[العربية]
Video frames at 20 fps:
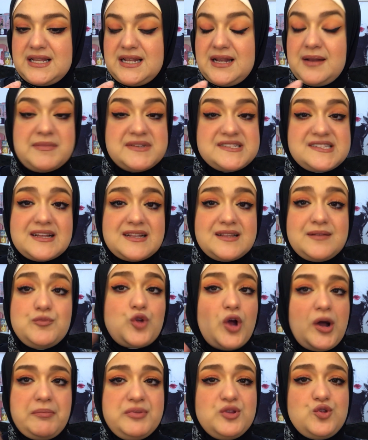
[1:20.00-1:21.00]
لما
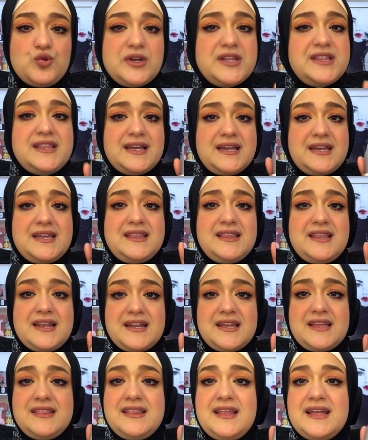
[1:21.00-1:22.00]
استخدمته حبيته جدا جدا
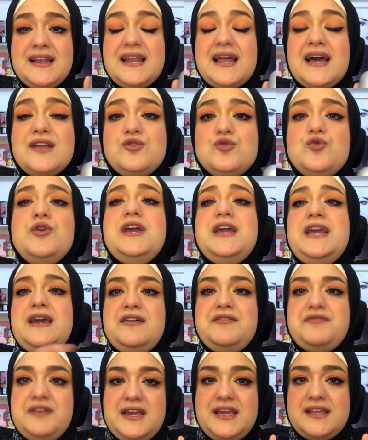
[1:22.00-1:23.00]
جدا لانه
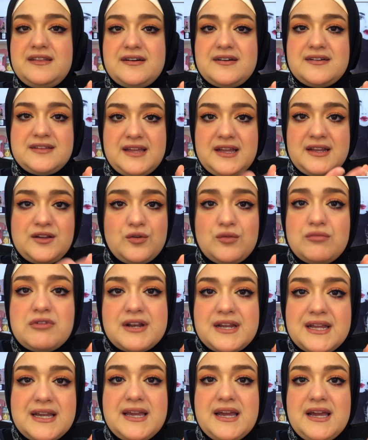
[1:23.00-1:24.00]
نجح في كده يعني هو
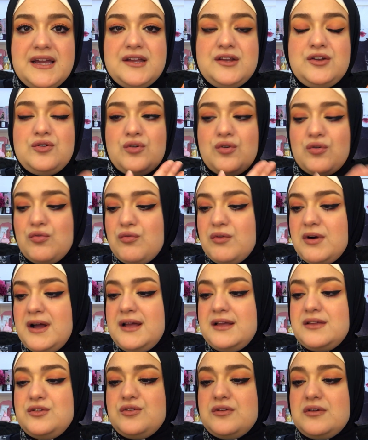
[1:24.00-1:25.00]
نجح ان
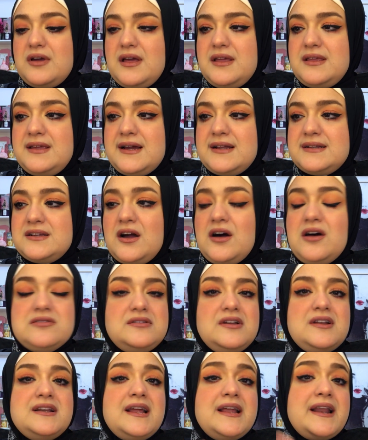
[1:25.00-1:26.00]
هو يعني
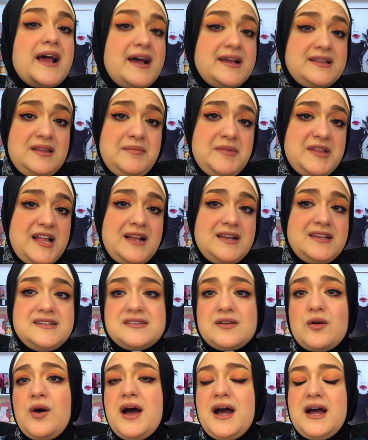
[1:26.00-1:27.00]
اقدر ان انا اعتمد عليه
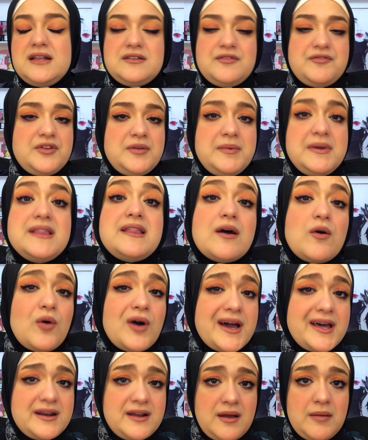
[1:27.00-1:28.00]
سواء قاعده في البيت او
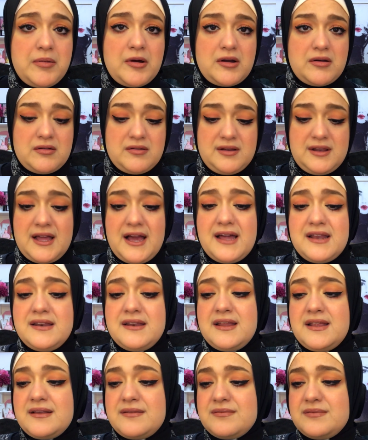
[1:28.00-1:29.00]
خارجه بره
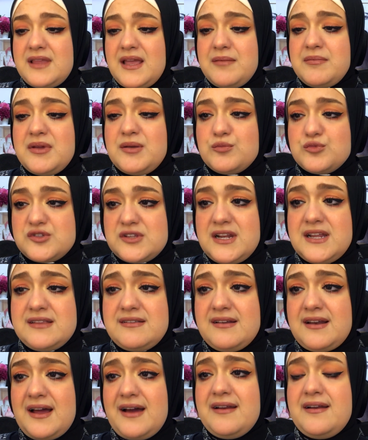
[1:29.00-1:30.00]
لان دايما
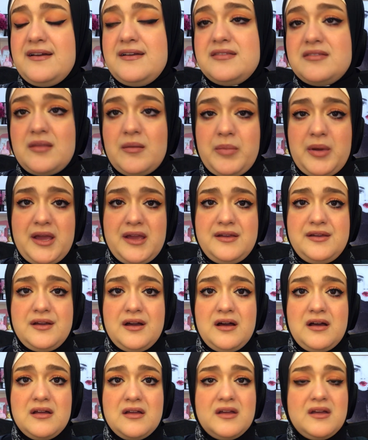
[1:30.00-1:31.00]
موديلات العرق
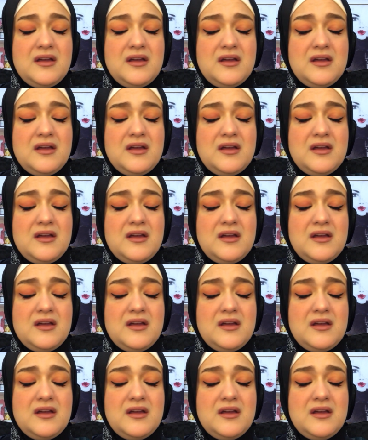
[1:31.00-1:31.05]
الطبيعيه